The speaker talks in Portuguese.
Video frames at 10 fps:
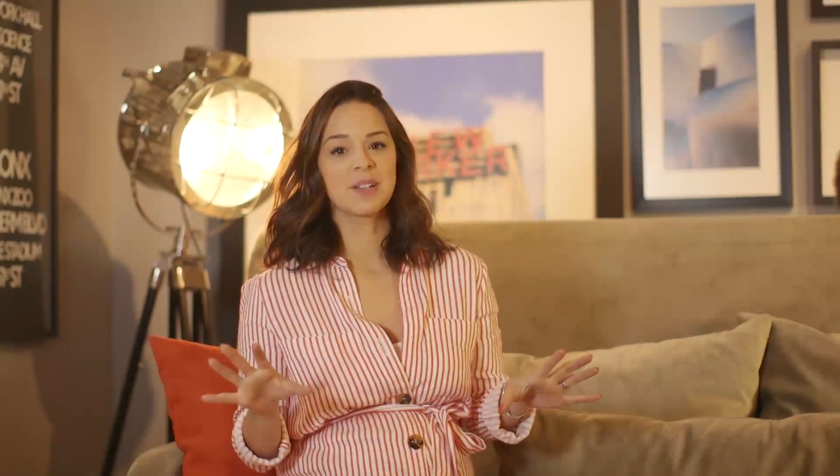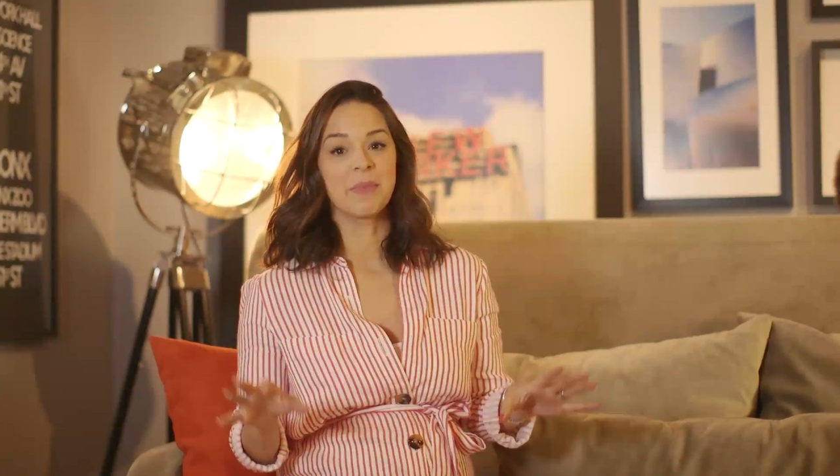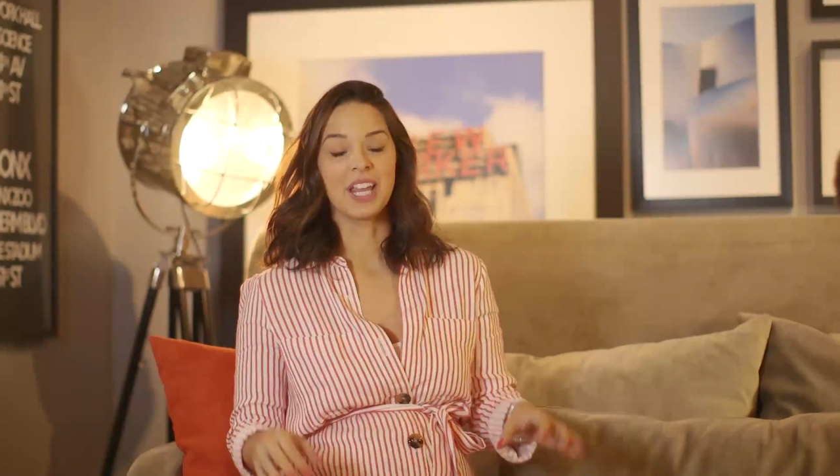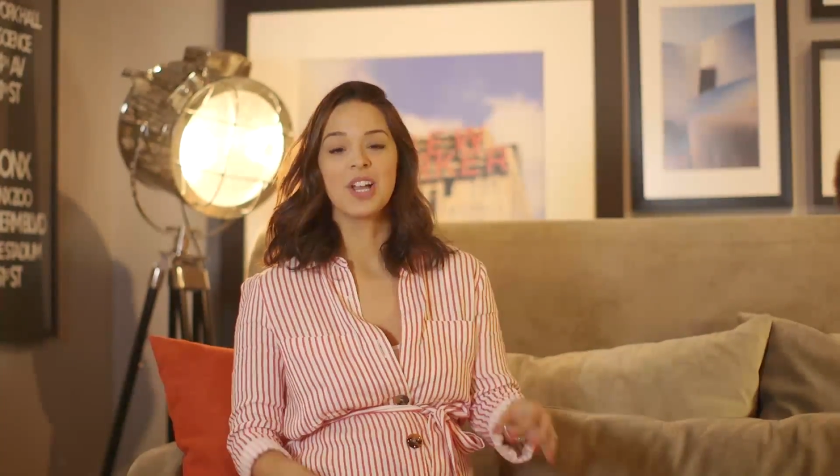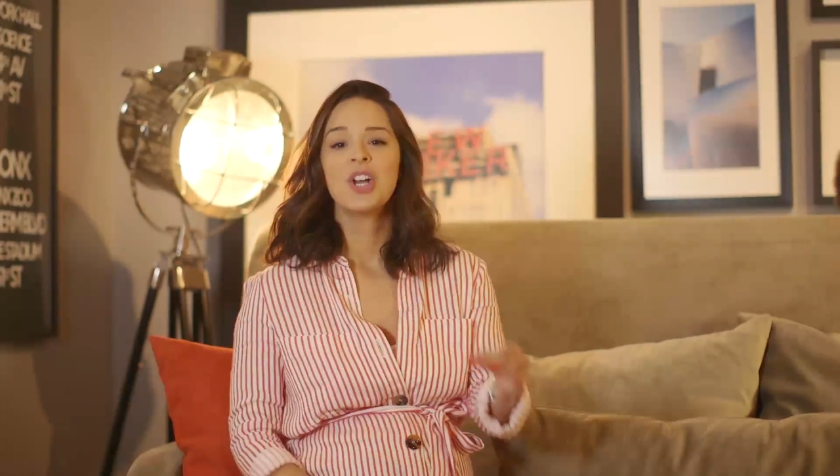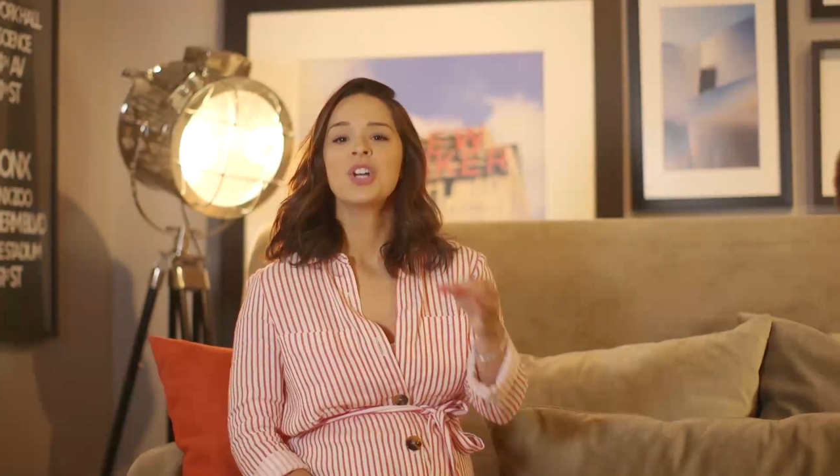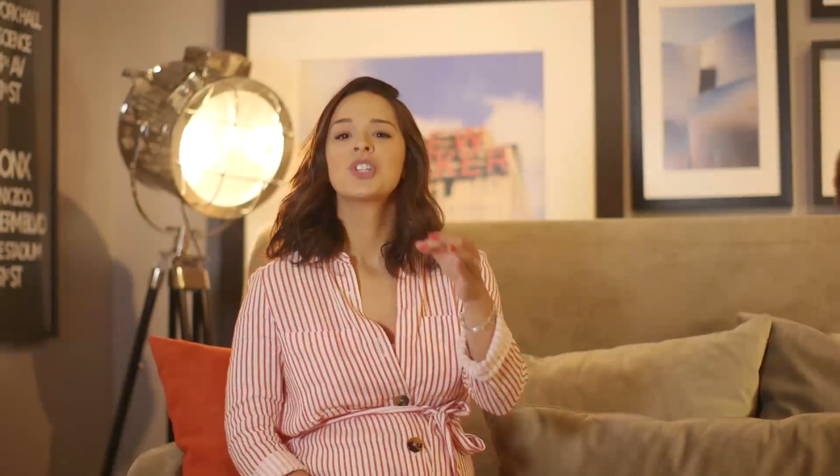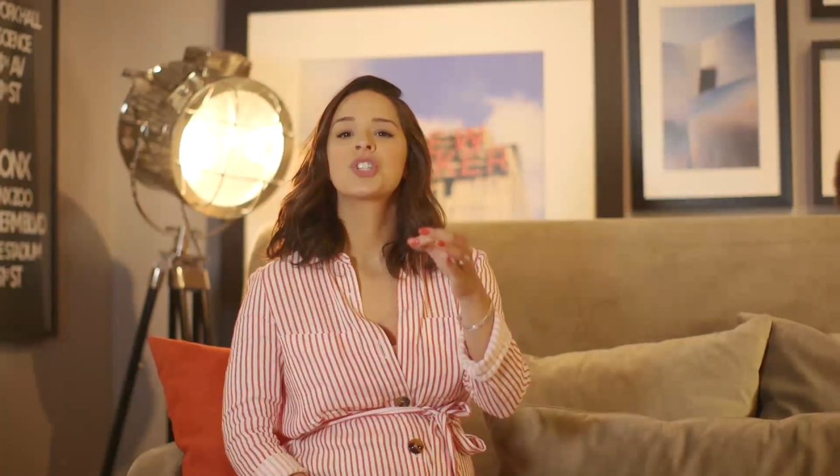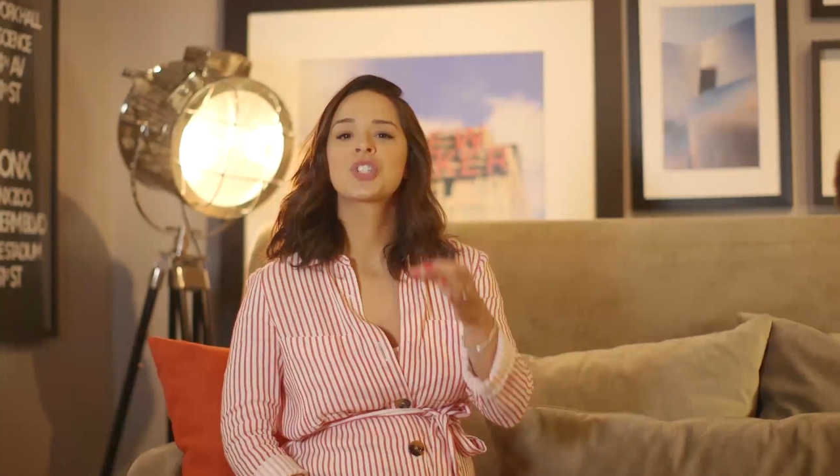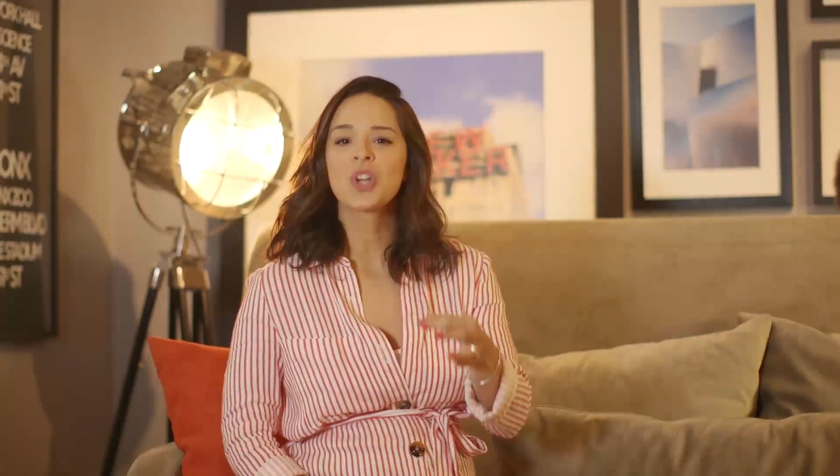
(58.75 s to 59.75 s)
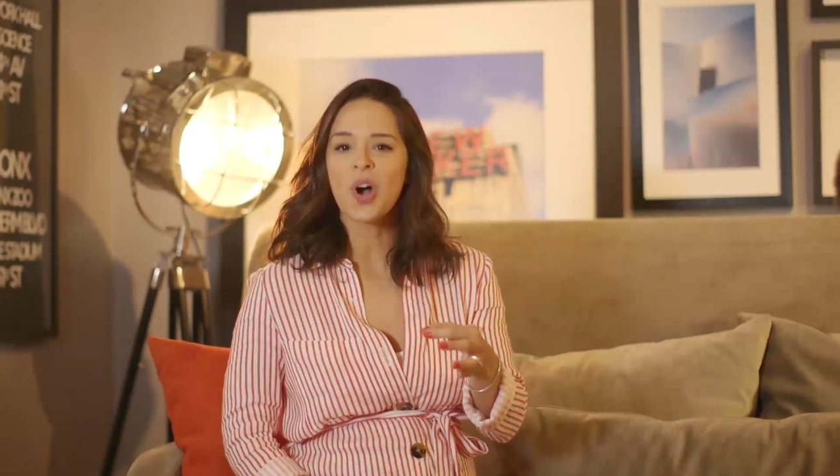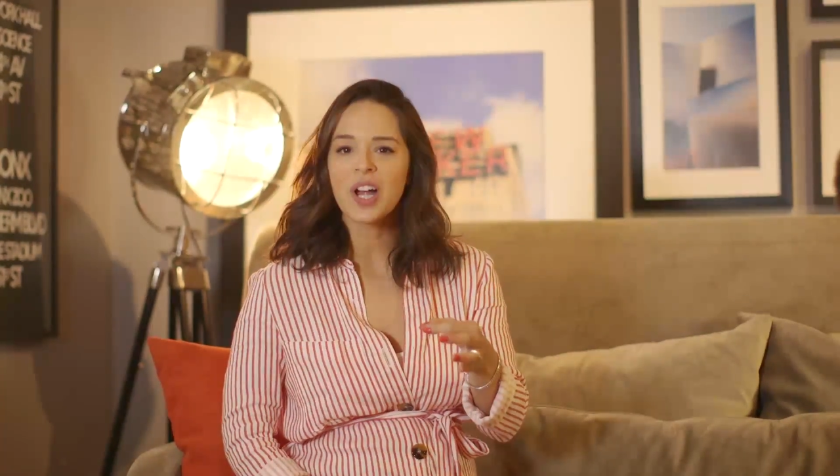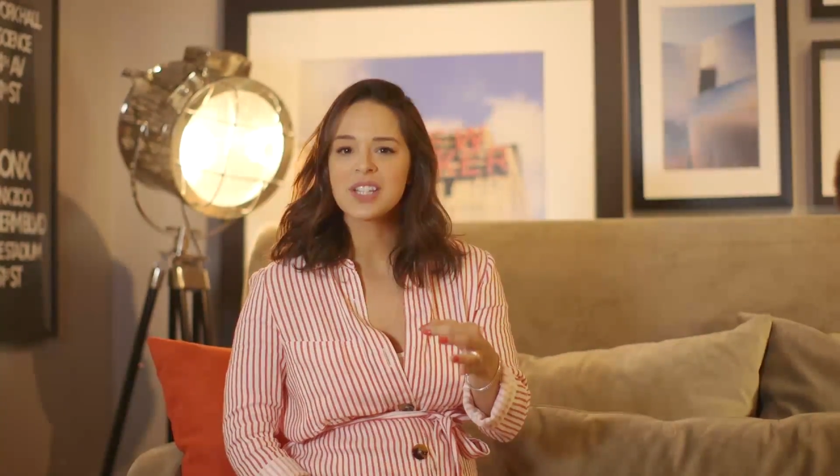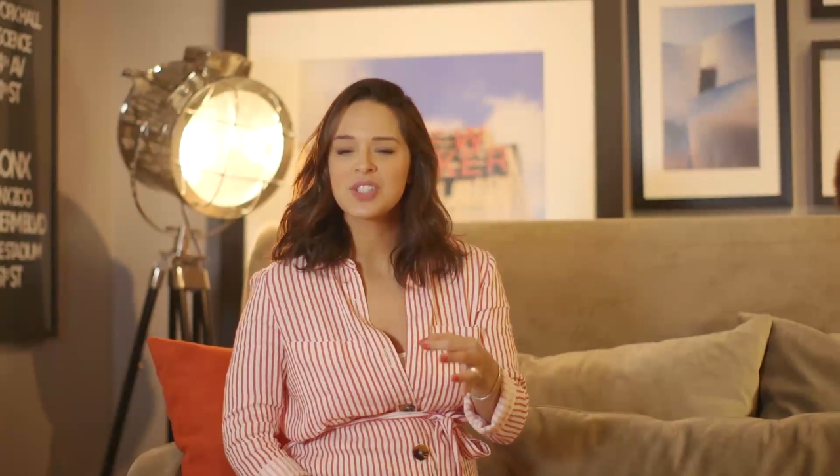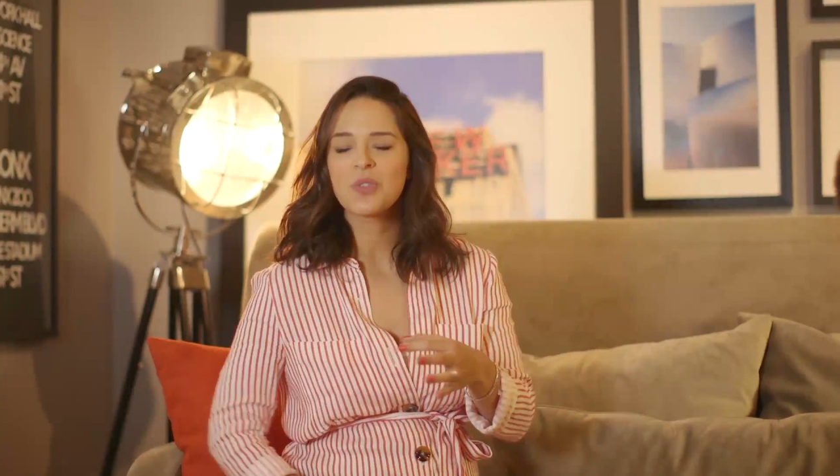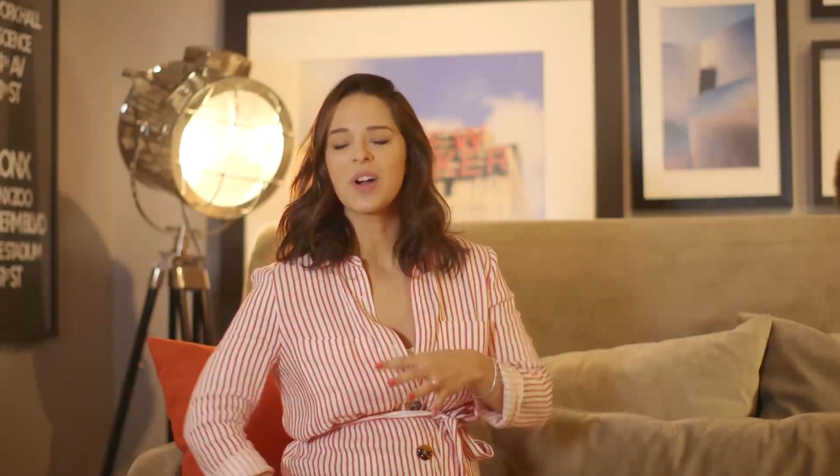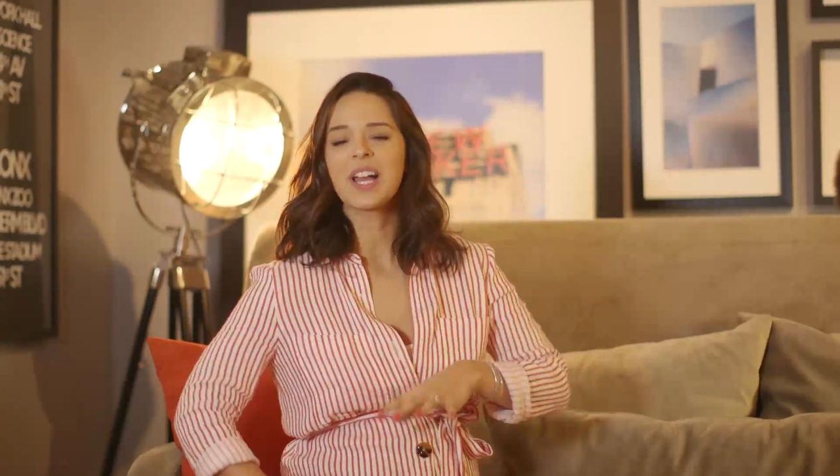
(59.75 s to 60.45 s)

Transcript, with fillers: também. Shorts com